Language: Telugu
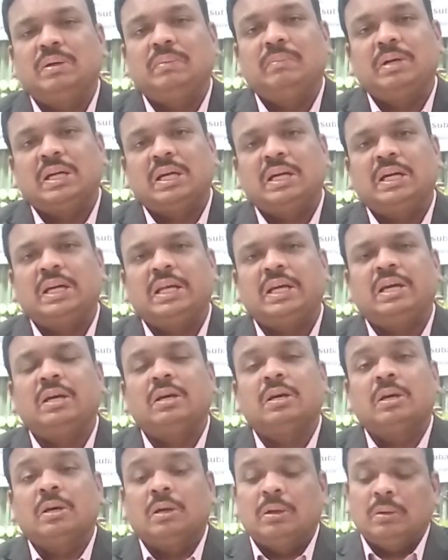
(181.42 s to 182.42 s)
ఏమిటంటే
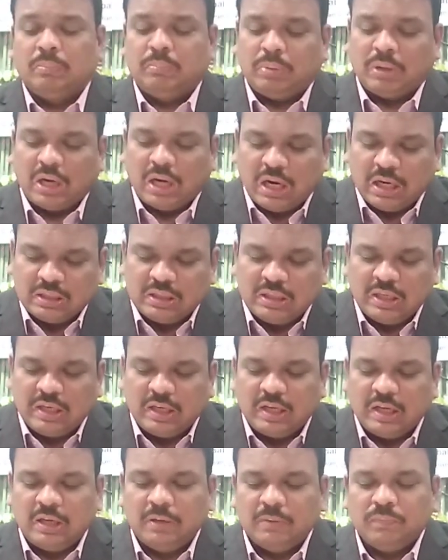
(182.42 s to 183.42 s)
ప్రార్థన
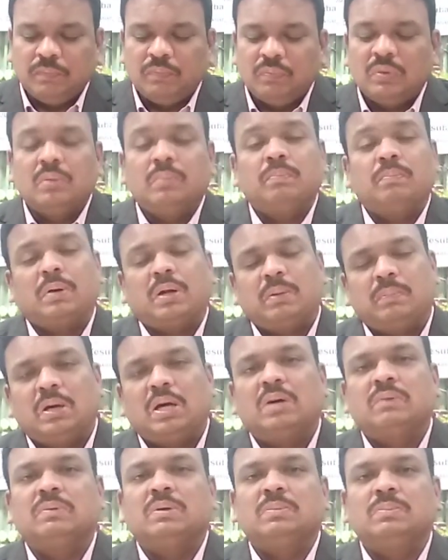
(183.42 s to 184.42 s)

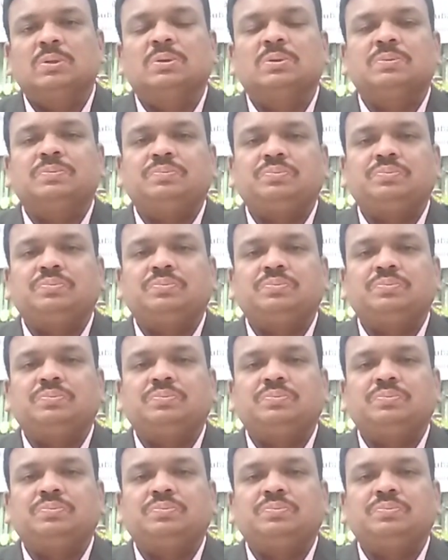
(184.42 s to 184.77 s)
ప్రభావము